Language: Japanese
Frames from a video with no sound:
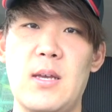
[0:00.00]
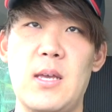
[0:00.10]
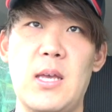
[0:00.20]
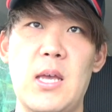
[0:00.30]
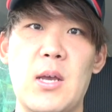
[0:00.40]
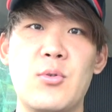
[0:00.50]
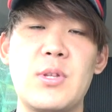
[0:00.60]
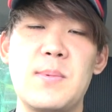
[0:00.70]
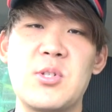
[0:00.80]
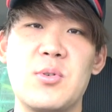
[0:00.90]
えー、この
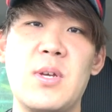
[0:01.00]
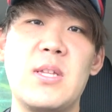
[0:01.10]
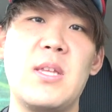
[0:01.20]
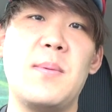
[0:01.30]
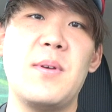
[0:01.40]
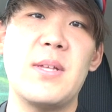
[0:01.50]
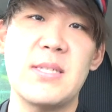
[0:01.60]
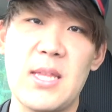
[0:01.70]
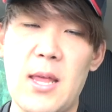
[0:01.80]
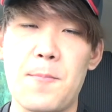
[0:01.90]
度翔平 TV はで
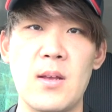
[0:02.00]
すね、